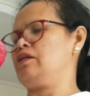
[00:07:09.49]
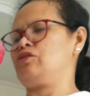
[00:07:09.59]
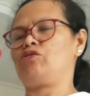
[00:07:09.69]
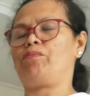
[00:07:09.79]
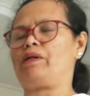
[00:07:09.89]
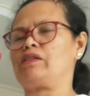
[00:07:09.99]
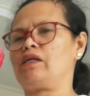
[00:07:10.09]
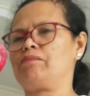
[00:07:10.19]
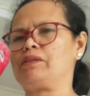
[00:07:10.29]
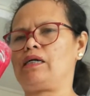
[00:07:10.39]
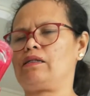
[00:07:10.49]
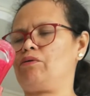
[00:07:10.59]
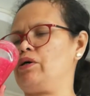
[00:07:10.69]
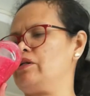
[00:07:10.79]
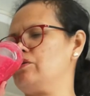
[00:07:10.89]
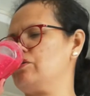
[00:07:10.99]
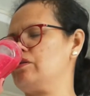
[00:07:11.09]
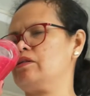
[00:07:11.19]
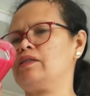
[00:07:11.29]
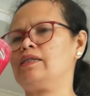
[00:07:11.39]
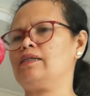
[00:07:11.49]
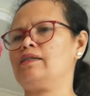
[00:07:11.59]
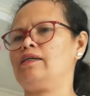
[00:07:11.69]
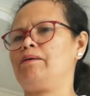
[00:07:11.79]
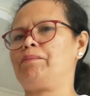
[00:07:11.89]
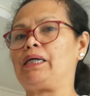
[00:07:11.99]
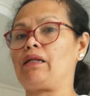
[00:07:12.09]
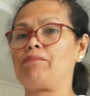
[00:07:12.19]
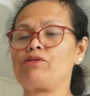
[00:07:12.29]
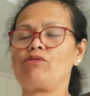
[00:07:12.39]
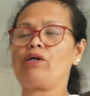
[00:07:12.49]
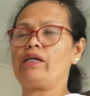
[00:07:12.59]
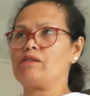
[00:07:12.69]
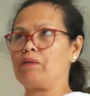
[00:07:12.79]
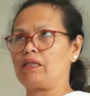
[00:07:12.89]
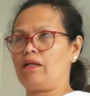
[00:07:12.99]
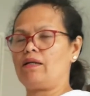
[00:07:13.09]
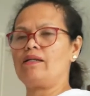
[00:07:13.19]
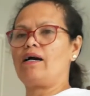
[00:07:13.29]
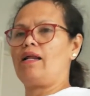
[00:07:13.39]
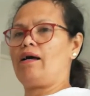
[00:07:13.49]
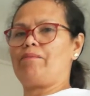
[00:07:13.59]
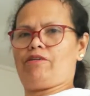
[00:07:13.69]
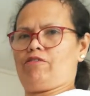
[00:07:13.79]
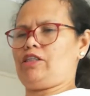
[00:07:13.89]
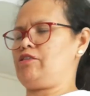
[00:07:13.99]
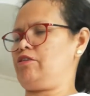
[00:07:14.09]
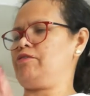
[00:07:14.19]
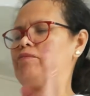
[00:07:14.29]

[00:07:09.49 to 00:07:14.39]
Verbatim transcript: Super sarap sa katawan. Pagkatapos ko guys magdilig ng halaman, oh, ito.